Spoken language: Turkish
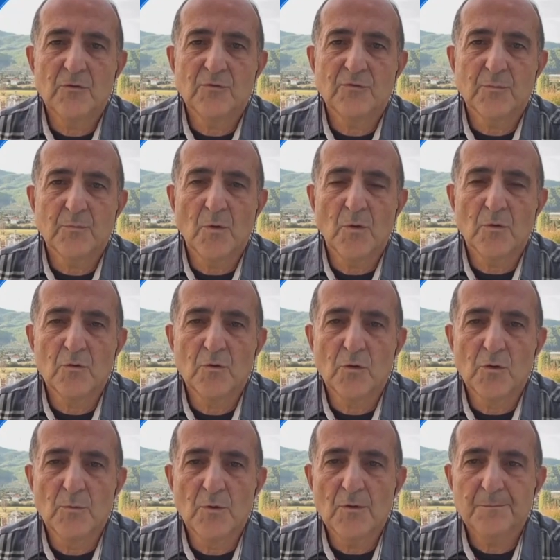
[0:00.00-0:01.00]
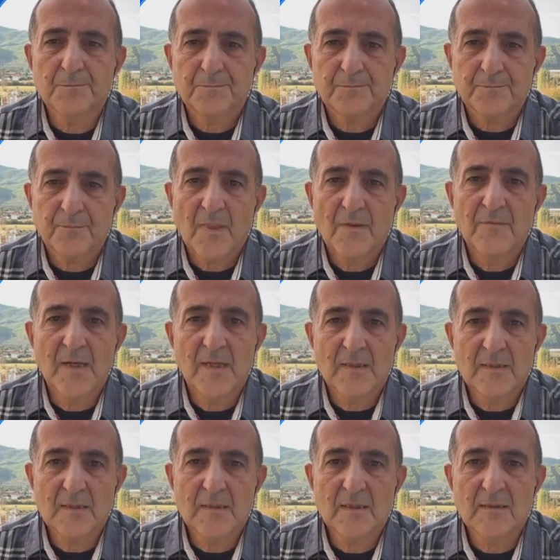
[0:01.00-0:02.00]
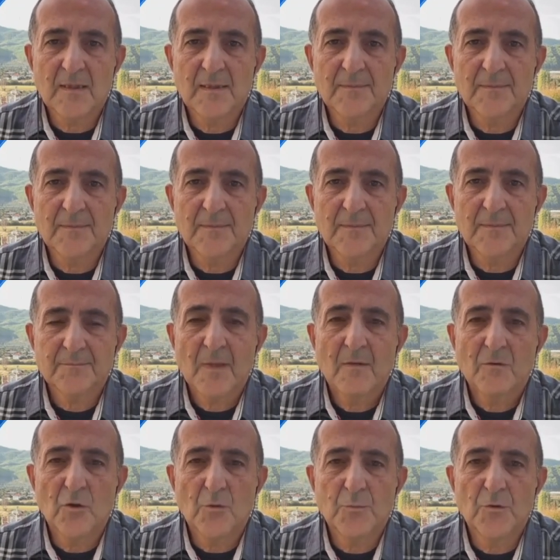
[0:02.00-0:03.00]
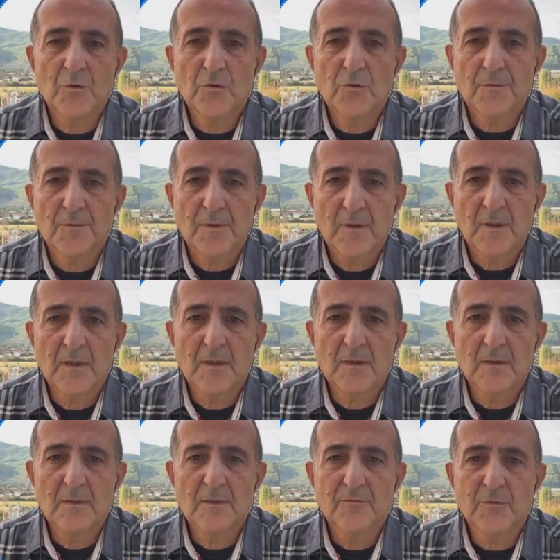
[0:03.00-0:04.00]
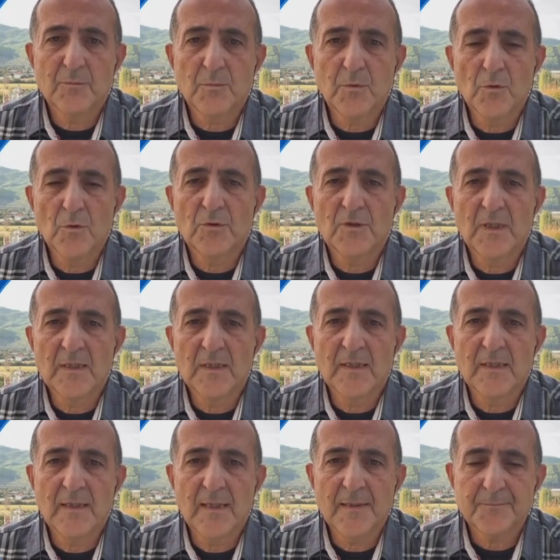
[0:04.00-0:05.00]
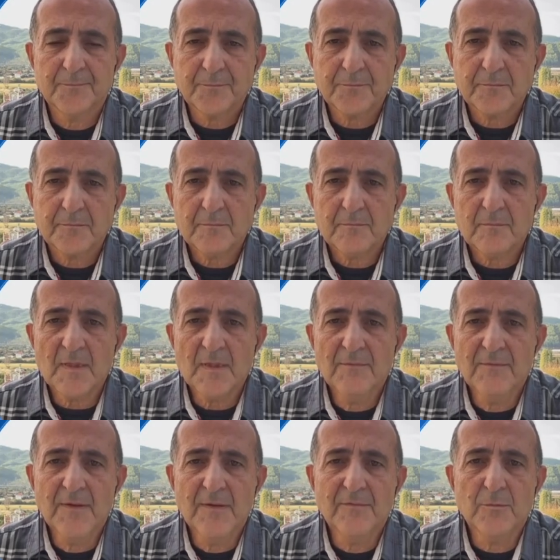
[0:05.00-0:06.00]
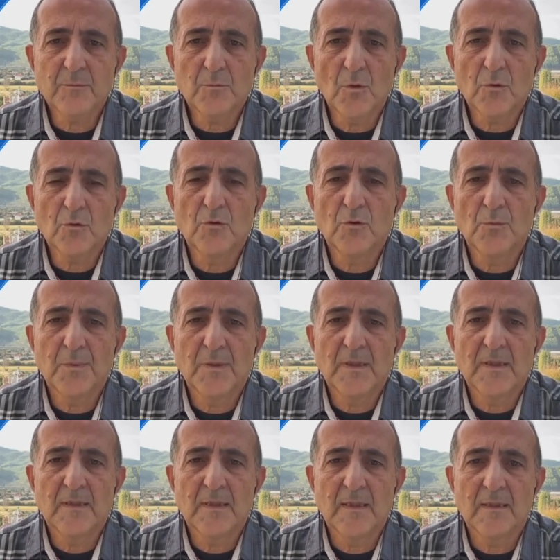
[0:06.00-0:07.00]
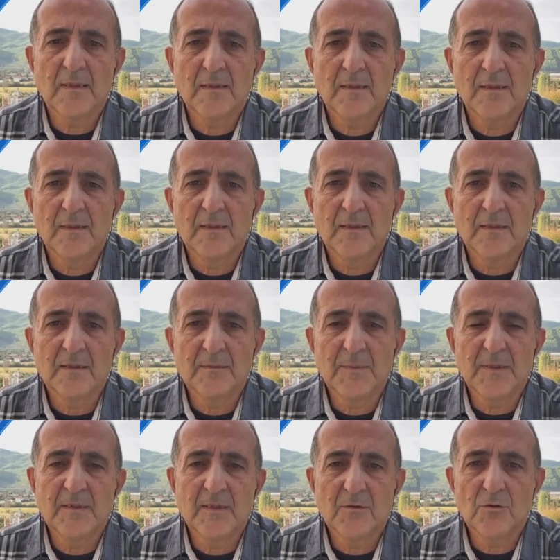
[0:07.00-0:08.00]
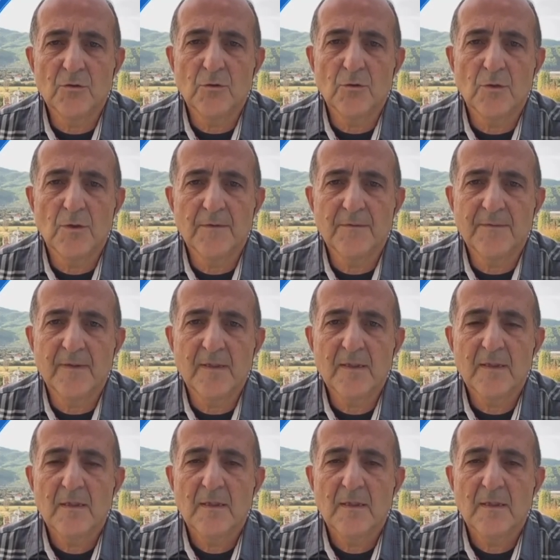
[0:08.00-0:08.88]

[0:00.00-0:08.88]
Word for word: futbol kurumu ve hakikaten çok büyük e, futbol ülkelerine ve futbol kulüplerine e, hizmet ediyor UEFA.